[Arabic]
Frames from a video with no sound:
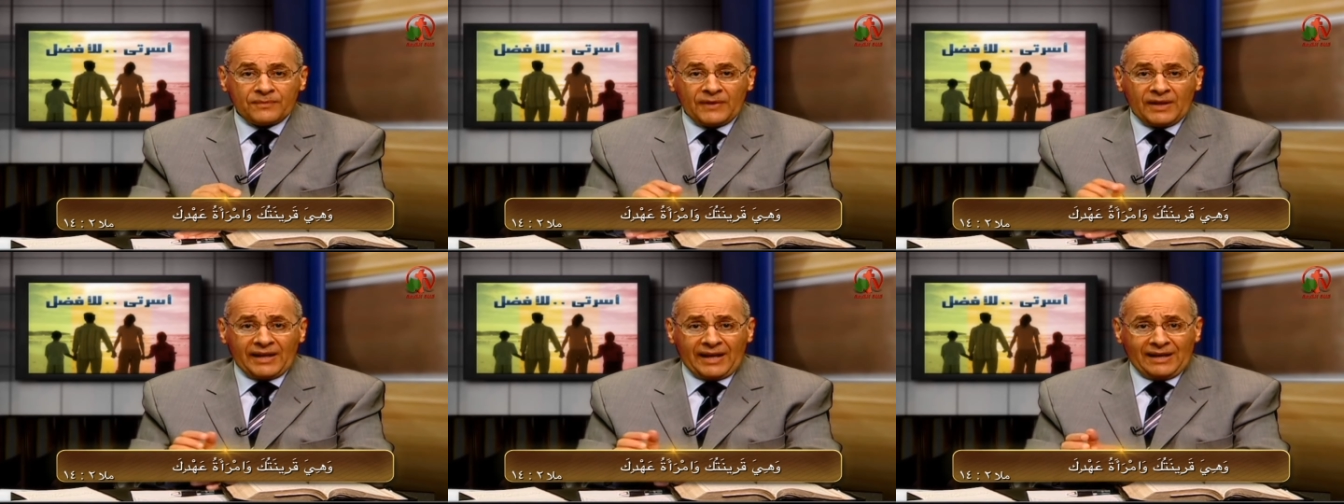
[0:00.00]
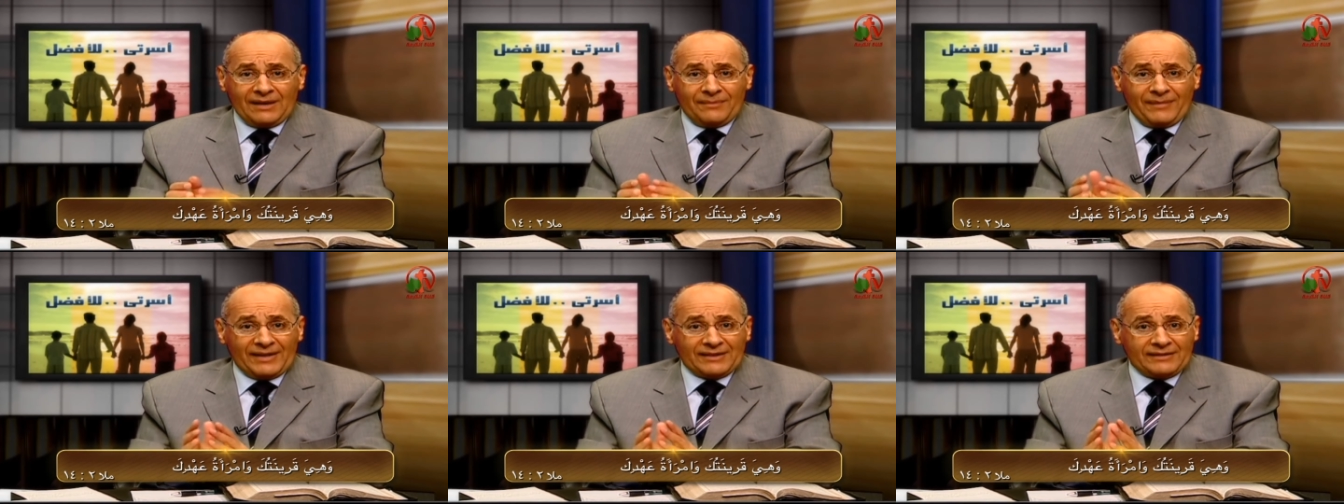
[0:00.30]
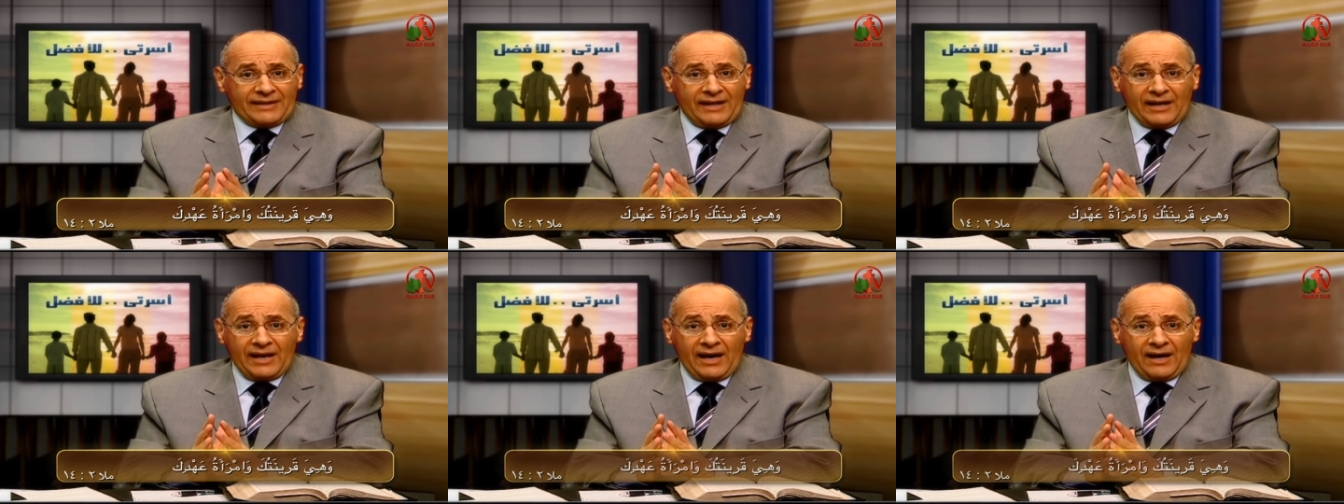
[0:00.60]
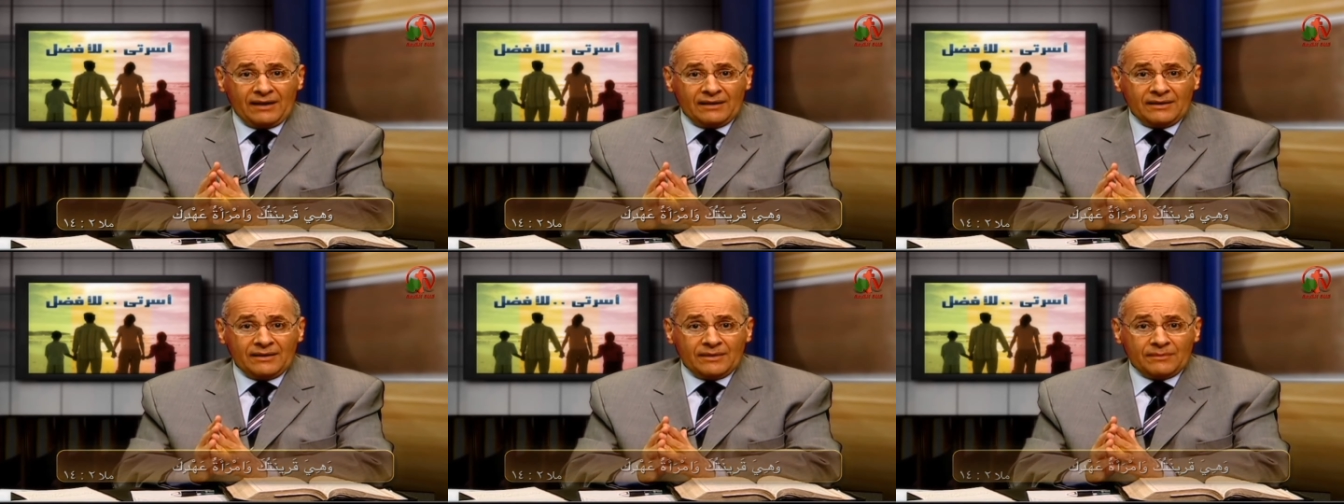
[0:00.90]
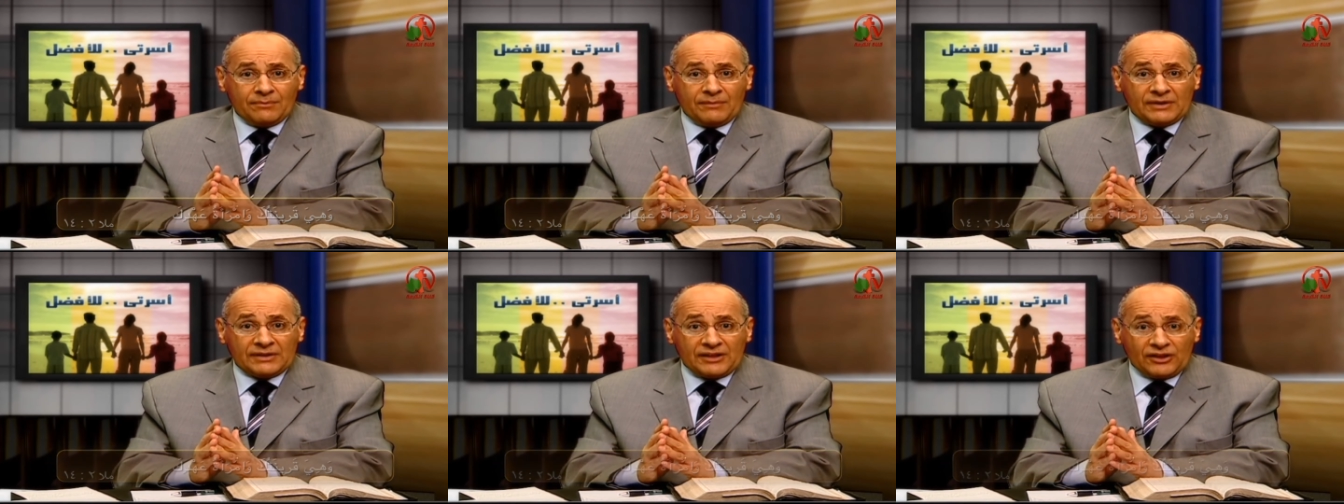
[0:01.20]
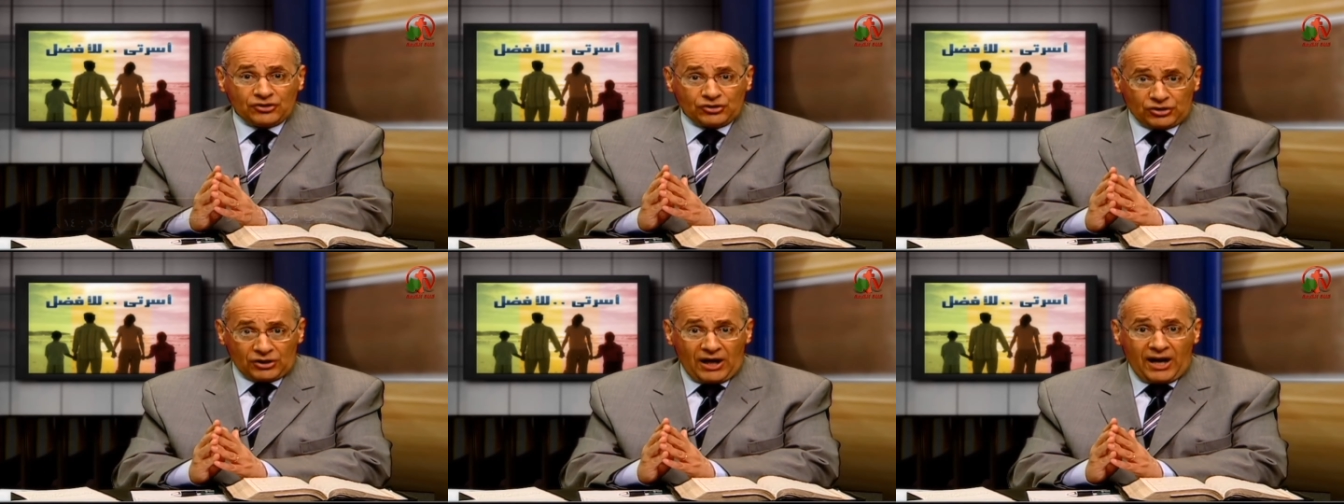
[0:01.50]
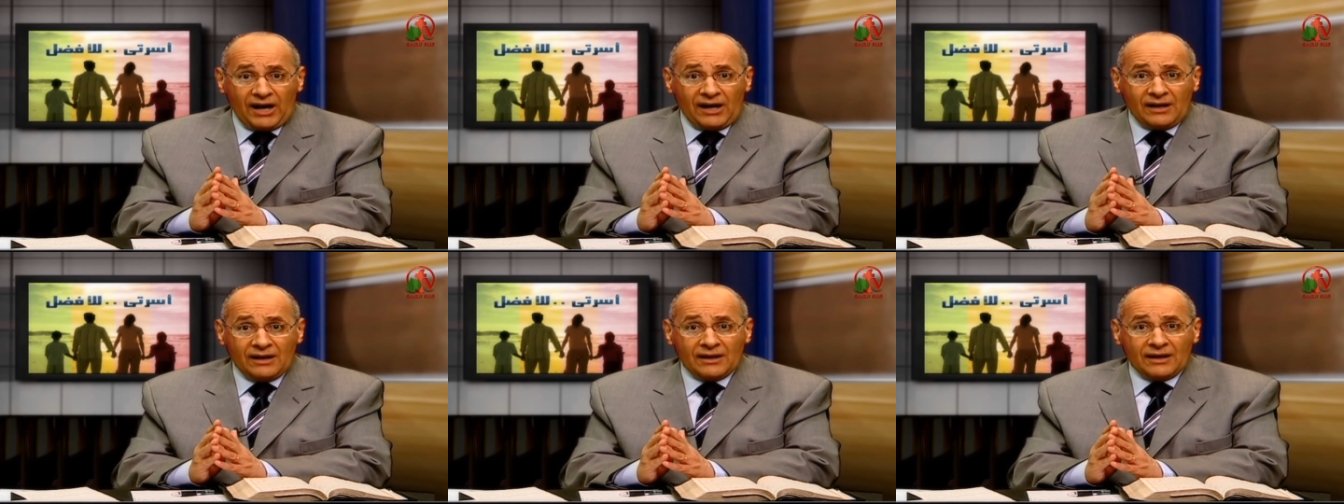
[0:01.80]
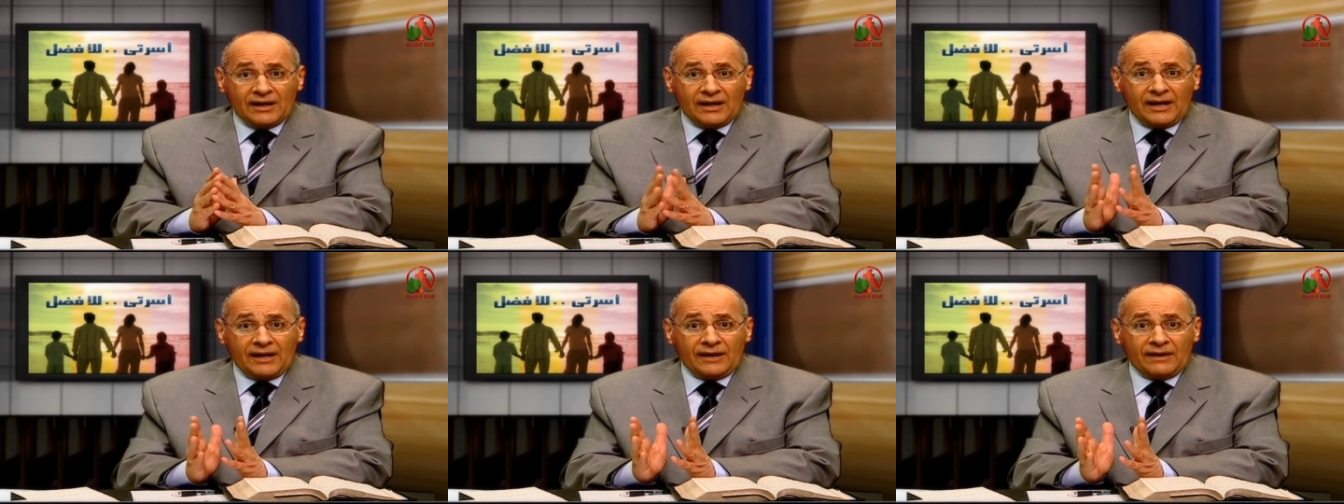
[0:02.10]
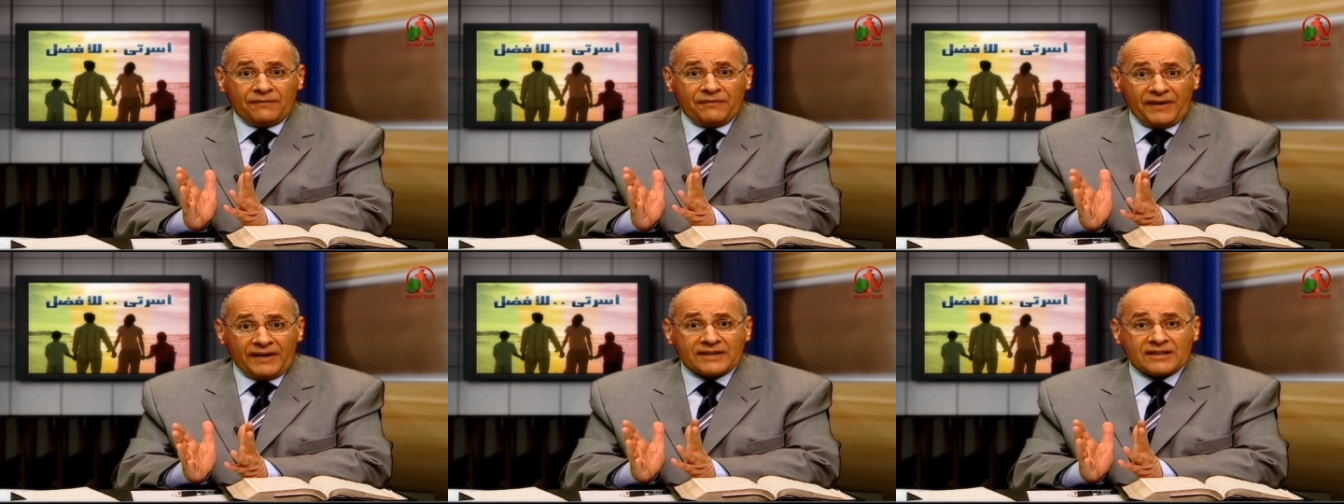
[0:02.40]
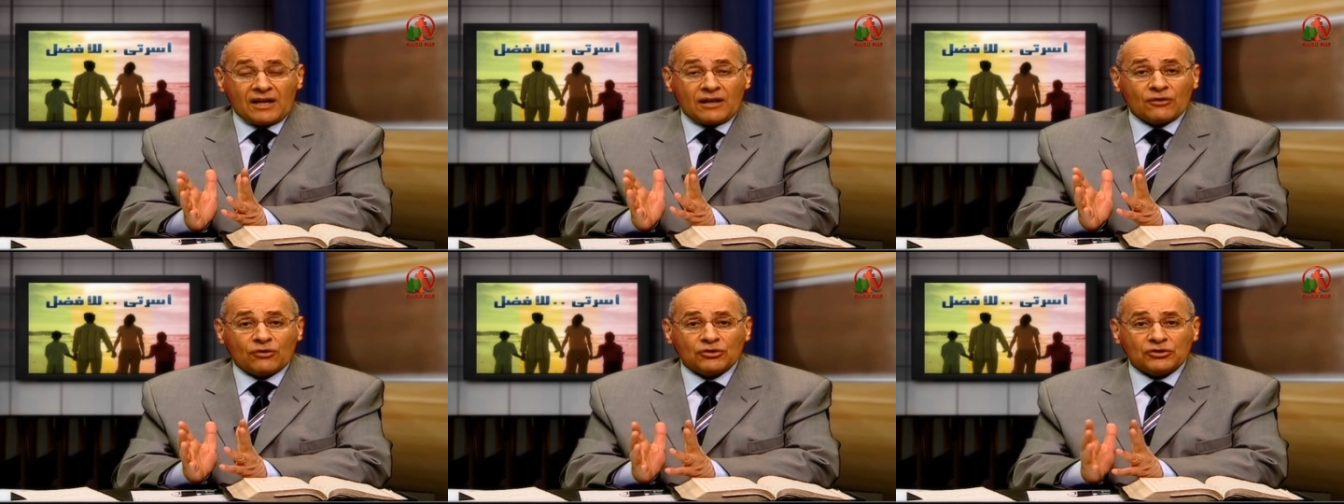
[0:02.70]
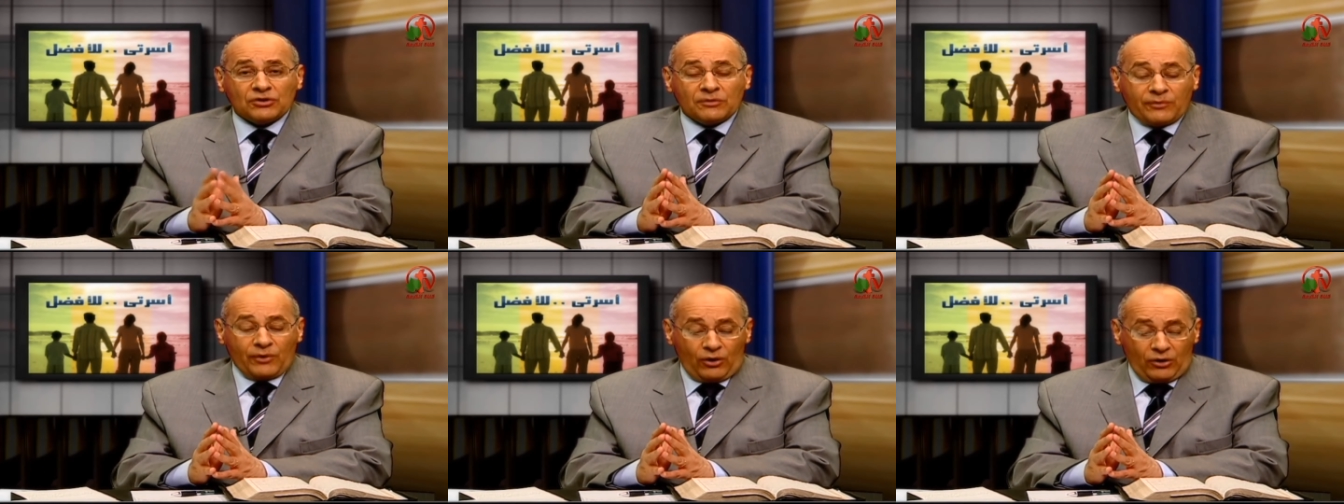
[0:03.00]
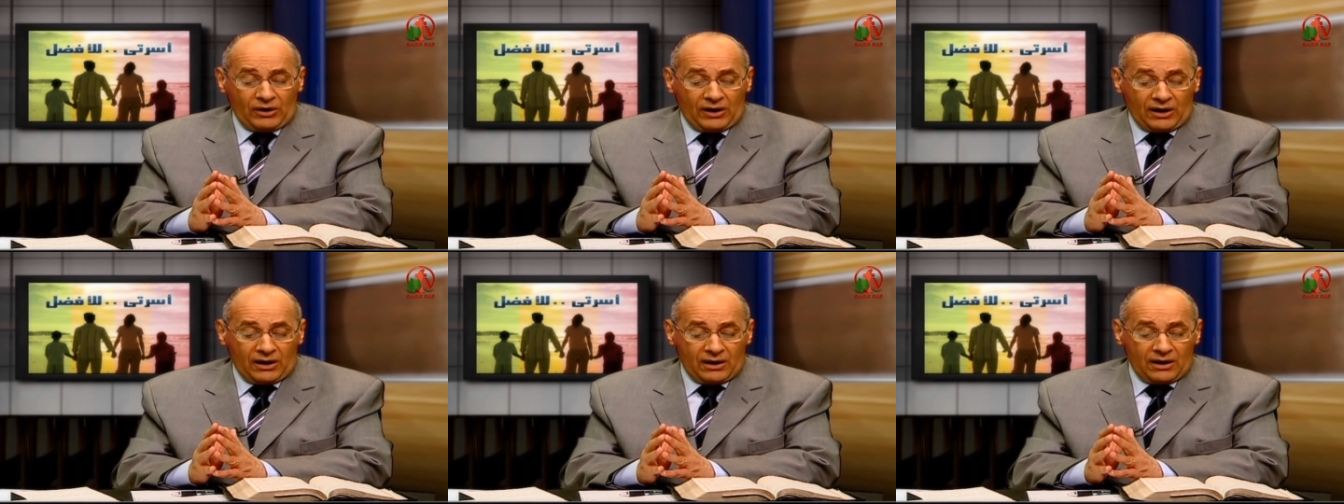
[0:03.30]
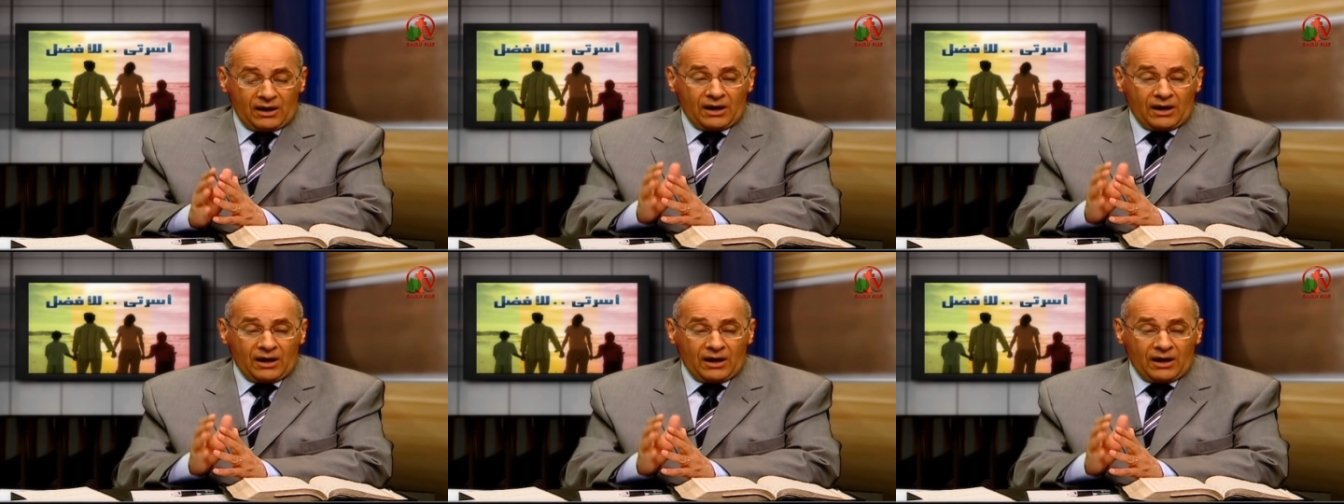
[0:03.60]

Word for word: كلمات دي بتشرح الفكرة اللي كنت بقولها